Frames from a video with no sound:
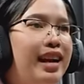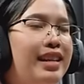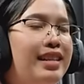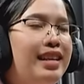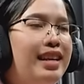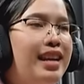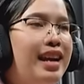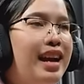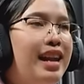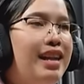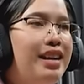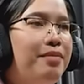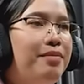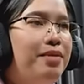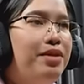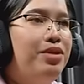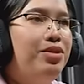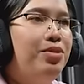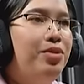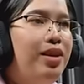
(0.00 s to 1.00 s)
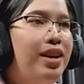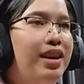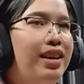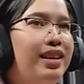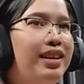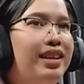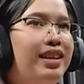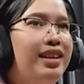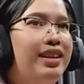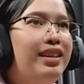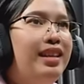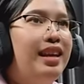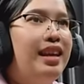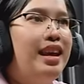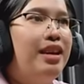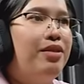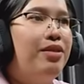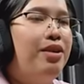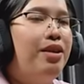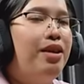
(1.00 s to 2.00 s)
การใช้งานยังไม่ชัวร์แต่
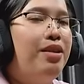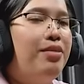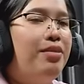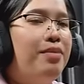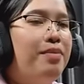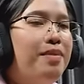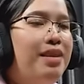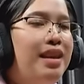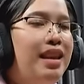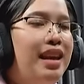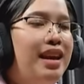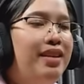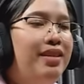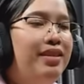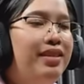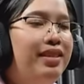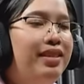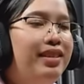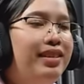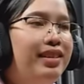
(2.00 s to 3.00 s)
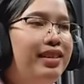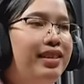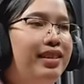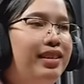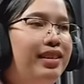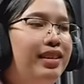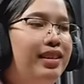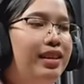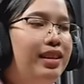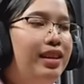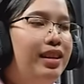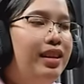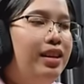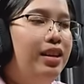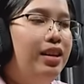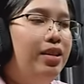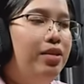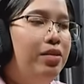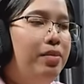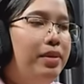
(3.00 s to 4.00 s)
อย่างน้อยเราก็มีแล้ว
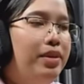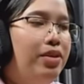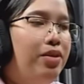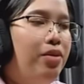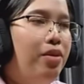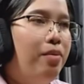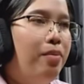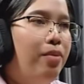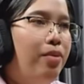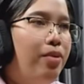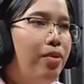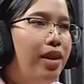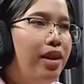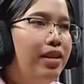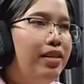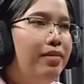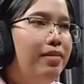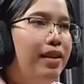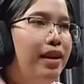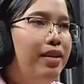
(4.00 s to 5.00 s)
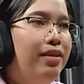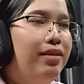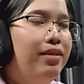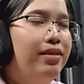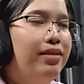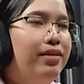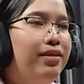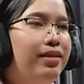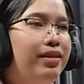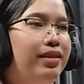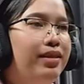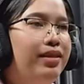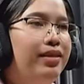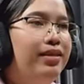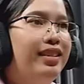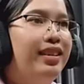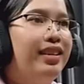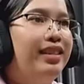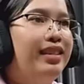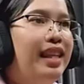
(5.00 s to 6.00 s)
หรือมันต้องคอมโบกันหรือเปล่า
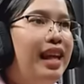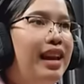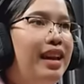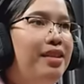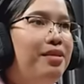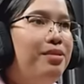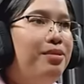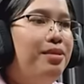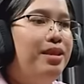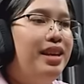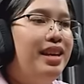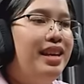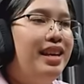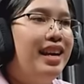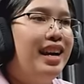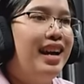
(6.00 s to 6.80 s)
ต่างแล้วดูดี